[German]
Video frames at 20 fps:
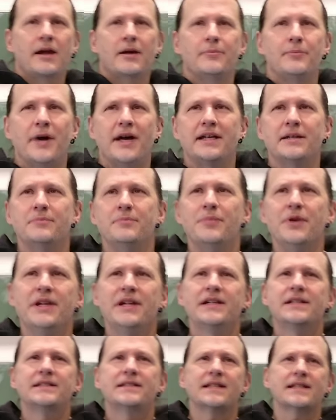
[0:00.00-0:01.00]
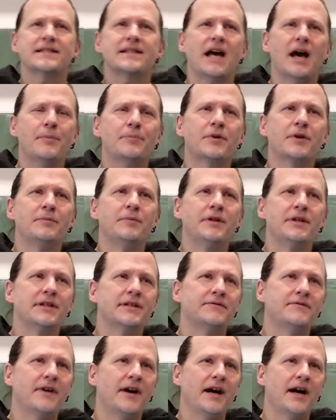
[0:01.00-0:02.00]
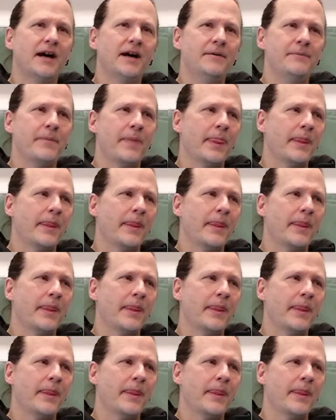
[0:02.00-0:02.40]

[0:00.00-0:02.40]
bei dem Bild, das da abgebildet war,